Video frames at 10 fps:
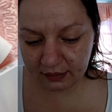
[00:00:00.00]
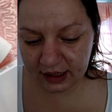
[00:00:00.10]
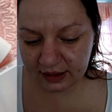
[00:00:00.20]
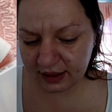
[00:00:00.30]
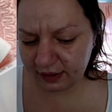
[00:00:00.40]

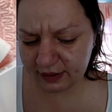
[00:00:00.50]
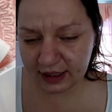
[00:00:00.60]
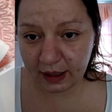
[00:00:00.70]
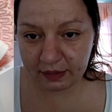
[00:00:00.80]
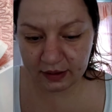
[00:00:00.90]
mas deve se
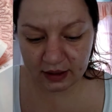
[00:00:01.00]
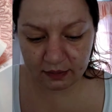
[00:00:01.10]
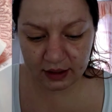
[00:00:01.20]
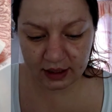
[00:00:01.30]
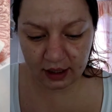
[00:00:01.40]
dar pra você
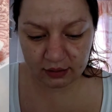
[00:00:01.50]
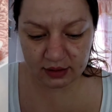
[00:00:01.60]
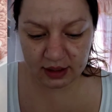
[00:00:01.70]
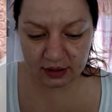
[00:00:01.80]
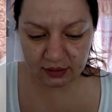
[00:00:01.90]
aplicar com
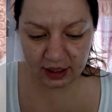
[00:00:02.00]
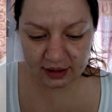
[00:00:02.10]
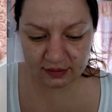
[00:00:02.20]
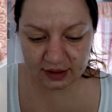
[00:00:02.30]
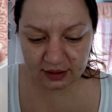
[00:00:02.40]
os dedos,
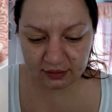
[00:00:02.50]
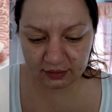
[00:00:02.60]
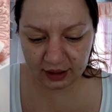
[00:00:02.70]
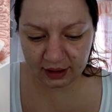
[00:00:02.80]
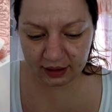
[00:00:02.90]
caso você não
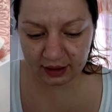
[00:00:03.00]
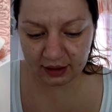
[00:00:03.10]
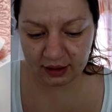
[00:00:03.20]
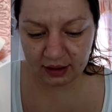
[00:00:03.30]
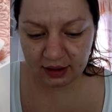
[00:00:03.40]
tenha,
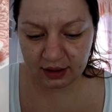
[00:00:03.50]
né?